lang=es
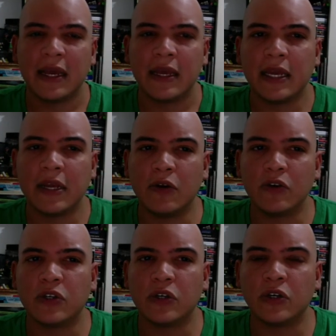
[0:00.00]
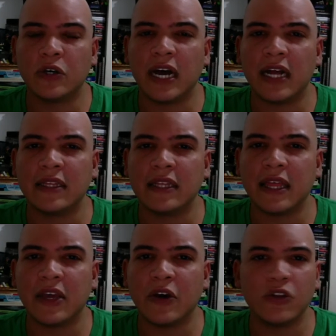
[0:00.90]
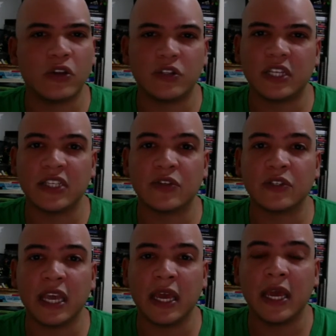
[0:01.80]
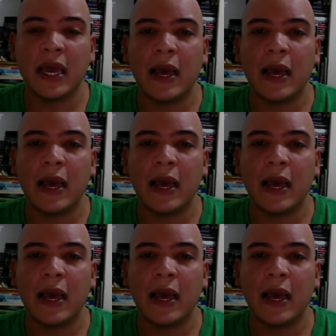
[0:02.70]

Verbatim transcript: incluso antes de otros textos que,